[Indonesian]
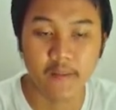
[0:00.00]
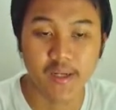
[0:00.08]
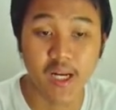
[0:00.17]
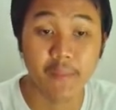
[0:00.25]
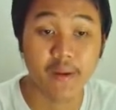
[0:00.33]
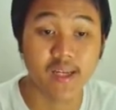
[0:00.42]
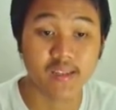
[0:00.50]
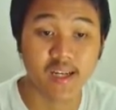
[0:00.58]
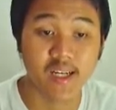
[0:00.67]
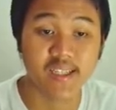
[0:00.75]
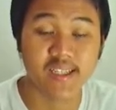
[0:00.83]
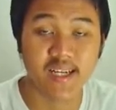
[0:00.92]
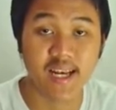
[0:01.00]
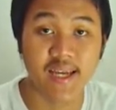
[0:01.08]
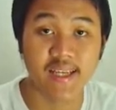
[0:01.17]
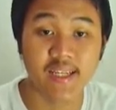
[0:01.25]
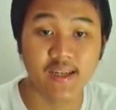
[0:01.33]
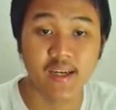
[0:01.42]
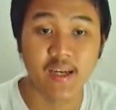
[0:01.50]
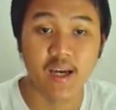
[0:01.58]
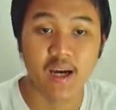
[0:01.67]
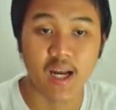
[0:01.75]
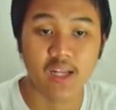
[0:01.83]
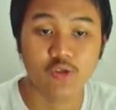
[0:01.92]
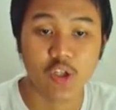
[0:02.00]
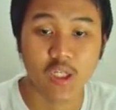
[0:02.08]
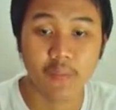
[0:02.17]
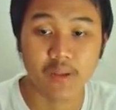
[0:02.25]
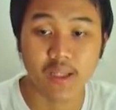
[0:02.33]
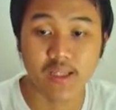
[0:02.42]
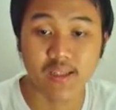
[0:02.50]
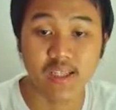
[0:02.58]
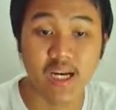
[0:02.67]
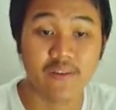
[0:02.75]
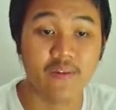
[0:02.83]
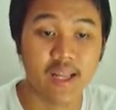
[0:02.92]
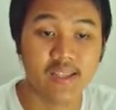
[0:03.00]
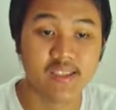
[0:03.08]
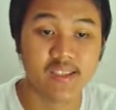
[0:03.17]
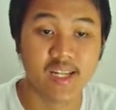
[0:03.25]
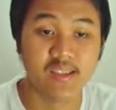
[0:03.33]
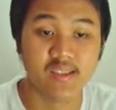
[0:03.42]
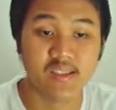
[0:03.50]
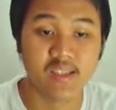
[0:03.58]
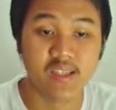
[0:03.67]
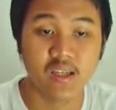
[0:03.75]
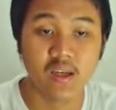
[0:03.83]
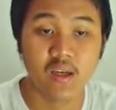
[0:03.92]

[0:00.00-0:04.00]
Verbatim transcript: Dan banyak sekali chain lain Kalian juga dapat lihat di Avalanche, kita lihat di sini,